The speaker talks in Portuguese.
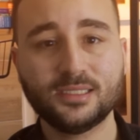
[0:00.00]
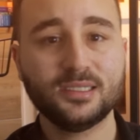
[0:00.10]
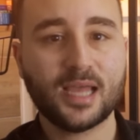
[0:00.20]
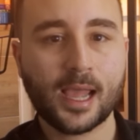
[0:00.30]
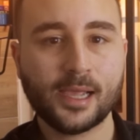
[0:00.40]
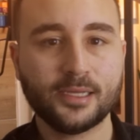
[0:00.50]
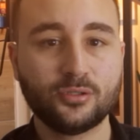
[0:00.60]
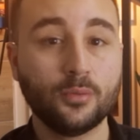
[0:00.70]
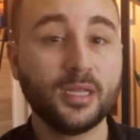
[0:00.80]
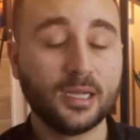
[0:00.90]
ideias
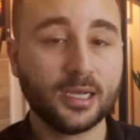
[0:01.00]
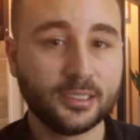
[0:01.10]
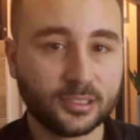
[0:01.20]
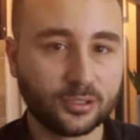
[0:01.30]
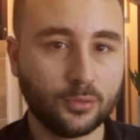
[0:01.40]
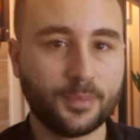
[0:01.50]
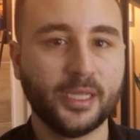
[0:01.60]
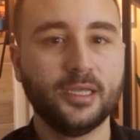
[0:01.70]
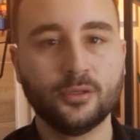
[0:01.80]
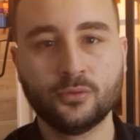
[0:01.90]
dominantes no
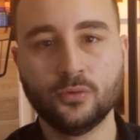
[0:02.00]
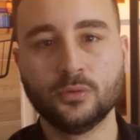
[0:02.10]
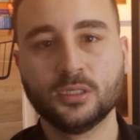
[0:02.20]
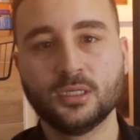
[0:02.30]
período.